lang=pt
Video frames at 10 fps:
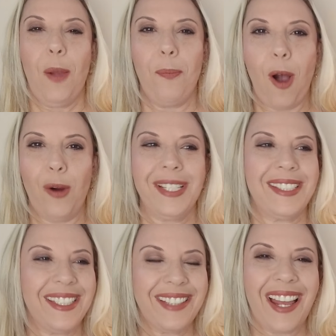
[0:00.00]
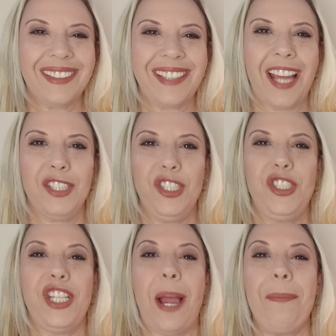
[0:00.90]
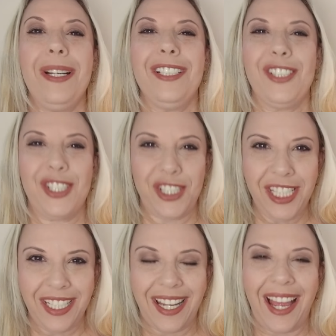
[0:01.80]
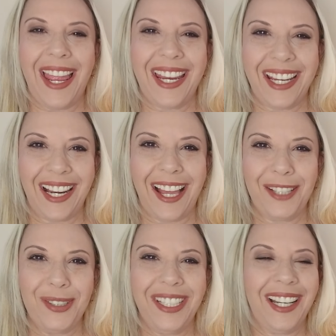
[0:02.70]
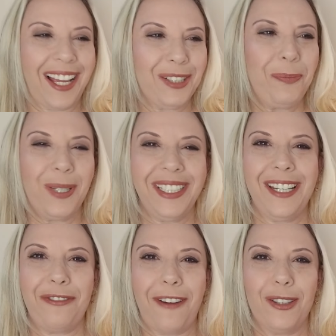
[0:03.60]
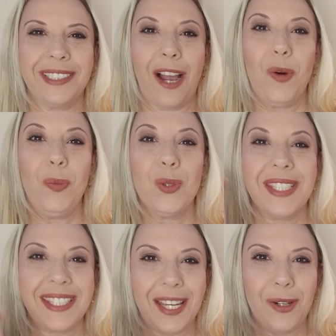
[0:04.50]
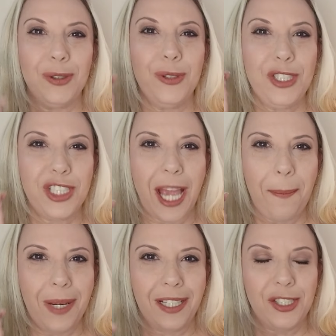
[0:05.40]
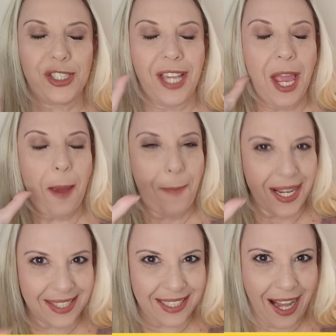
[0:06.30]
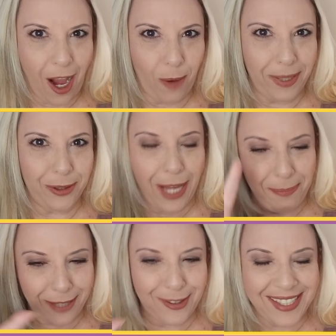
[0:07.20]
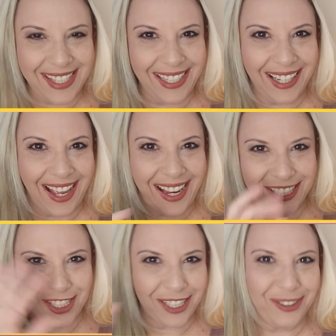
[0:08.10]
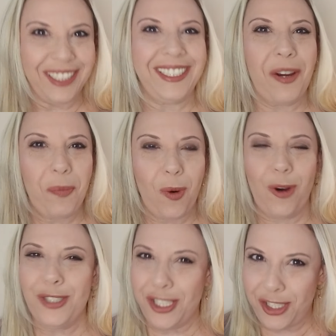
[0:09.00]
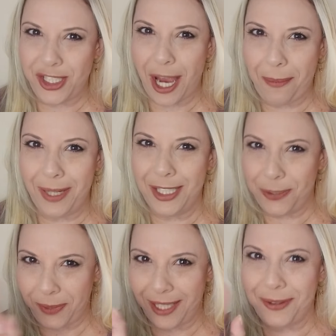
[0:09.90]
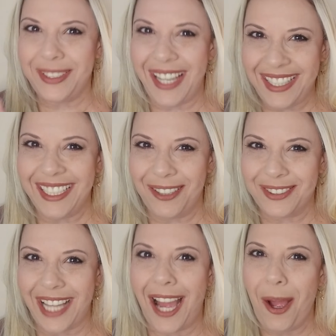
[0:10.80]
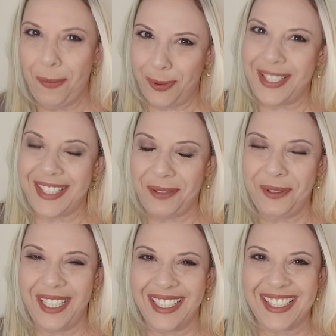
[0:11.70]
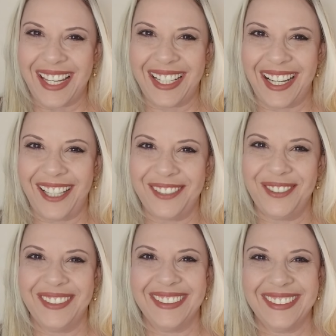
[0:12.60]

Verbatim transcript: Bom, em se tratar de Diamantina, é claro que lá não poderia faltar o Museu do Diamante. Mas calma, não é para você ir lá achando que tem um monte de diamante, porque não tem não, tá? Por segurança, é claro.